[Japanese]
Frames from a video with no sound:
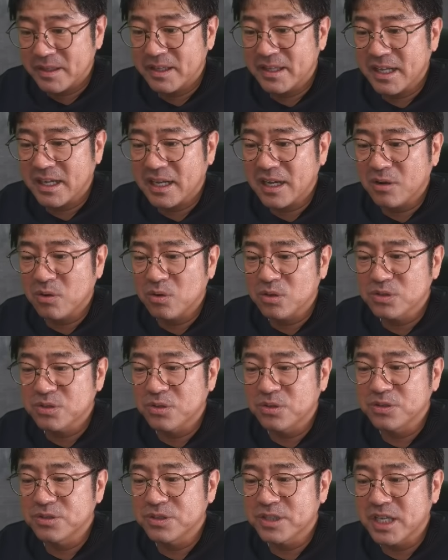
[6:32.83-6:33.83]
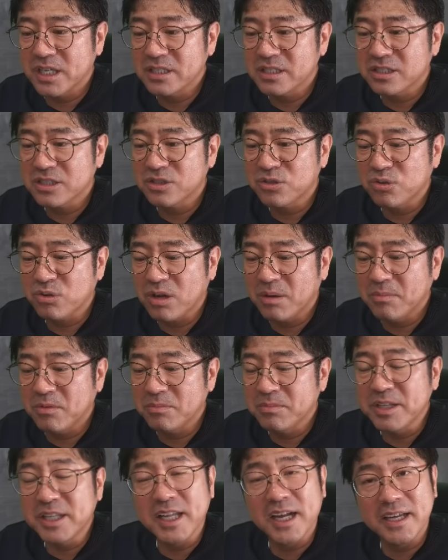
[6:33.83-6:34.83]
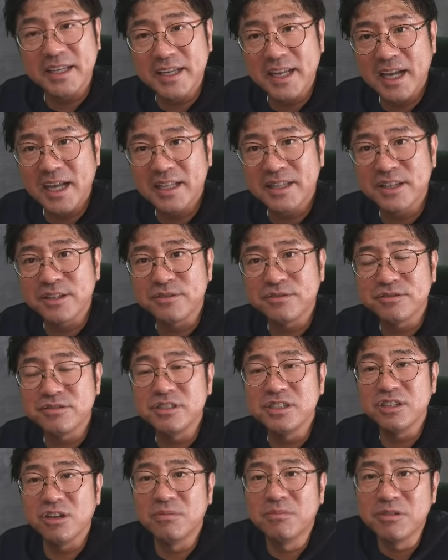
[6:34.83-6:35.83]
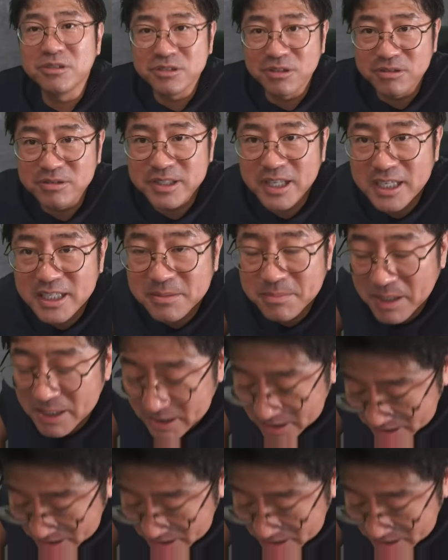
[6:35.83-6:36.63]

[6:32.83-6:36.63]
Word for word: なんかこう、そういう景色とかも見たいなっていうふうに思うようになりま